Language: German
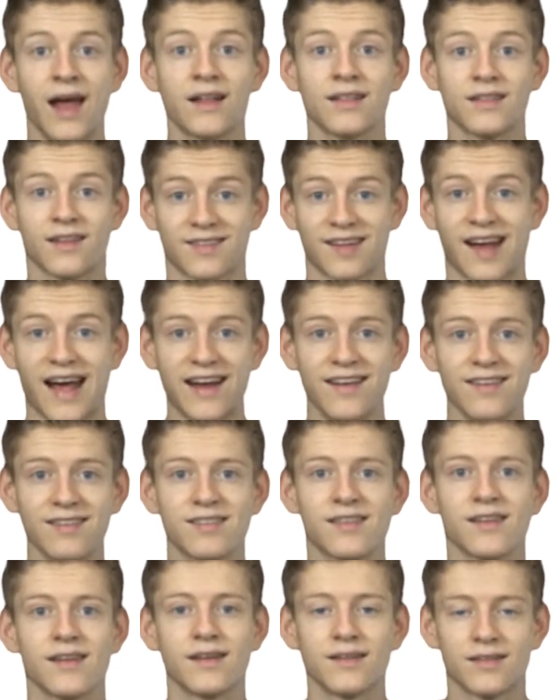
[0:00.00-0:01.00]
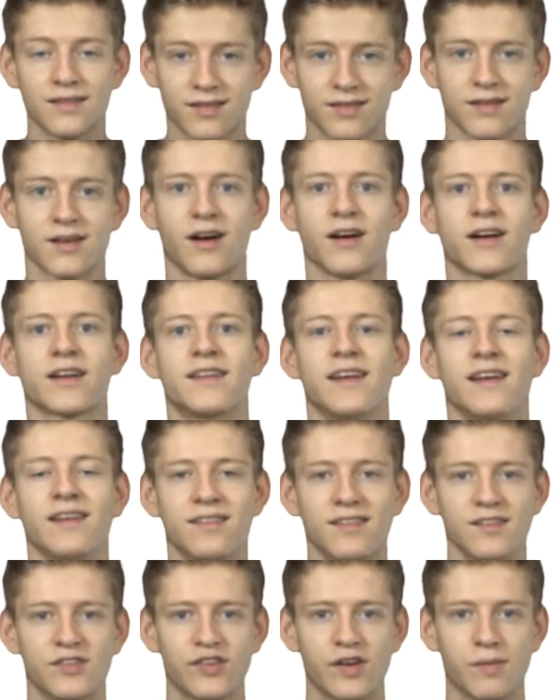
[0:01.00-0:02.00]
Das heißt, das
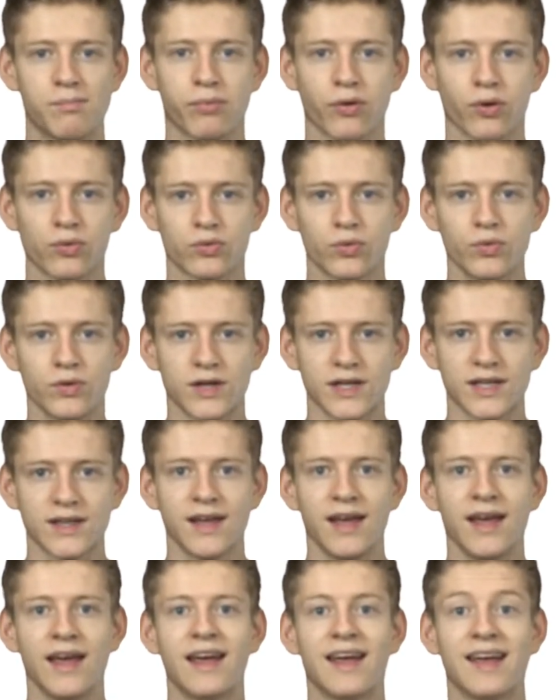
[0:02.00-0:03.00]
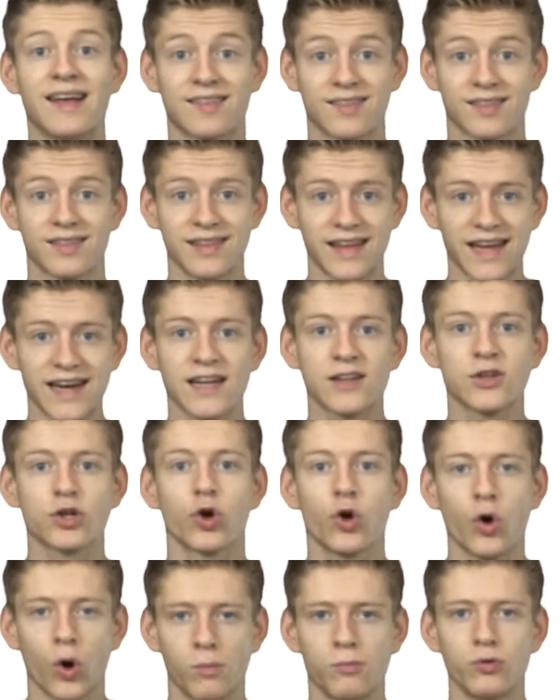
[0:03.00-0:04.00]
kartesische Produkt ist nicht
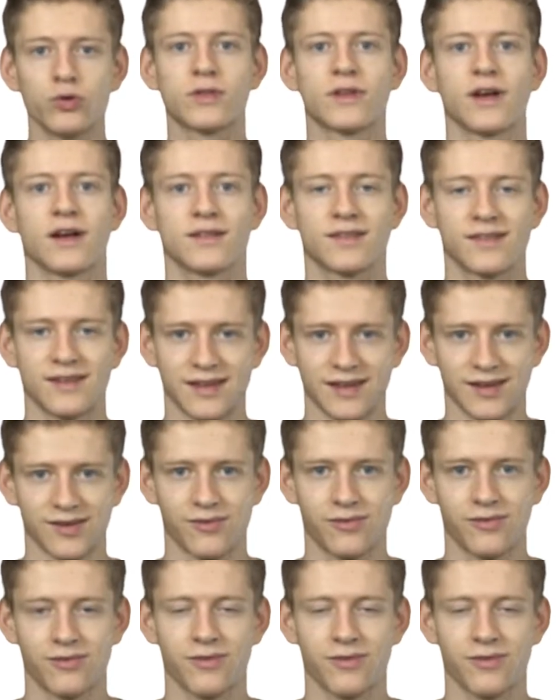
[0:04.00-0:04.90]
kommutativ.